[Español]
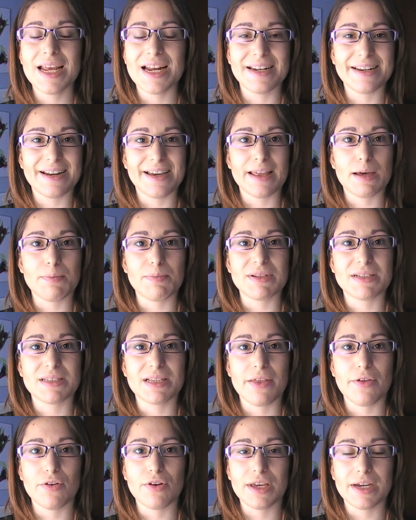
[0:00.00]
nada
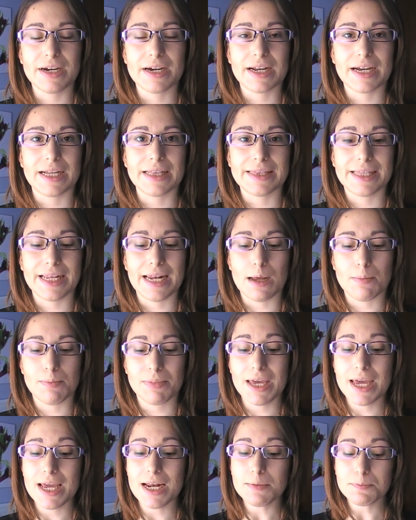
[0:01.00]
pesado ni cargante en la
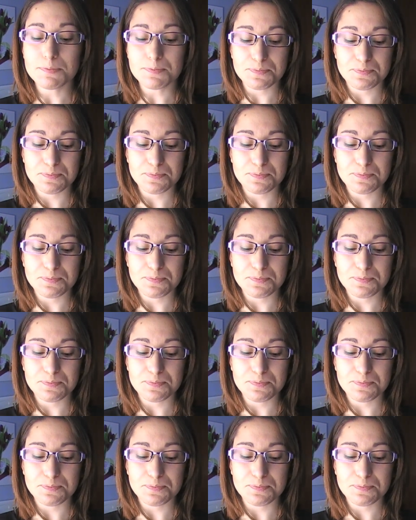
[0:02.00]
piel.